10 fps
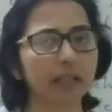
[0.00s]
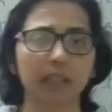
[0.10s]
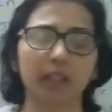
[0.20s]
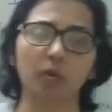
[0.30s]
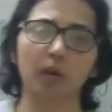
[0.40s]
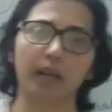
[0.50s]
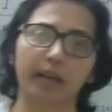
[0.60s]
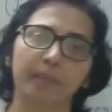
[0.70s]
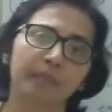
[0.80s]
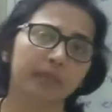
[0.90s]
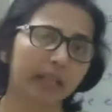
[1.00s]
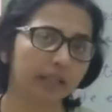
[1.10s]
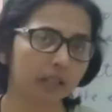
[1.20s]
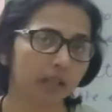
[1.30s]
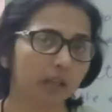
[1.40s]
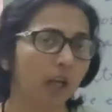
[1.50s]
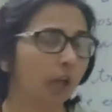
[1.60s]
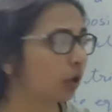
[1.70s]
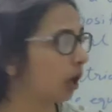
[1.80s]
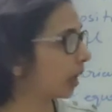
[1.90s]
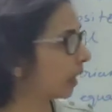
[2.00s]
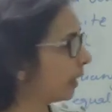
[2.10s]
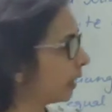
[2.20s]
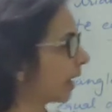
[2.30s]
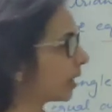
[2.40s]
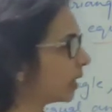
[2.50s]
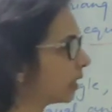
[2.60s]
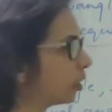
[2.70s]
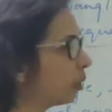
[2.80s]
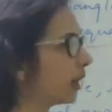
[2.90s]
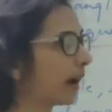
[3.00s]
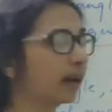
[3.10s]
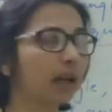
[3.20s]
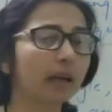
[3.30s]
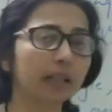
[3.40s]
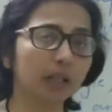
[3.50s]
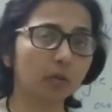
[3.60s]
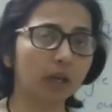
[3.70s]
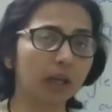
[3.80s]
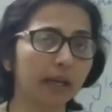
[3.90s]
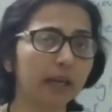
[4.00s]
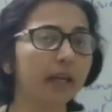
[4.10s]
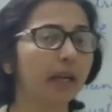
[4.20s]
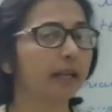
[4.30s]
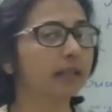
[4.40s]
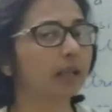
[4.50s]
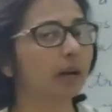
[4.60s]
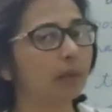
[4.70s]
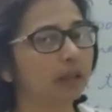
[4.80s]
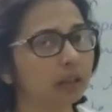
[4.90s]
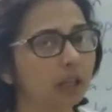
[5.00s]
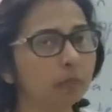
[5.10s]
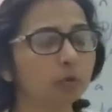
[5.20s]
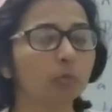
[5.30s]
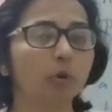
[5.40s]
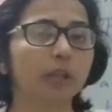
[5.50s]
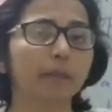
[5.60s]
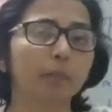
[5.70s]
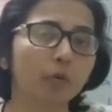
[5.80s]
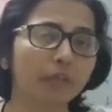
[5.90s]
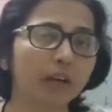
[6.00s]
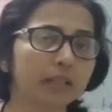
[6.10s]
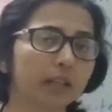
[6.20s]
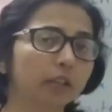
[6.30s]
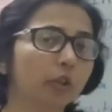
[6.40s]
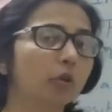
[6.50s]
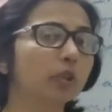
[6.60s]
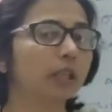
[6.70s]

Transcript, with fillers: आर इक्वल हैं दैट्स इट तो अगर एंगल क्यू और एंगल आर इक्वल है इसका मतलब तुम लोग ये प्रूफ कर सकते हो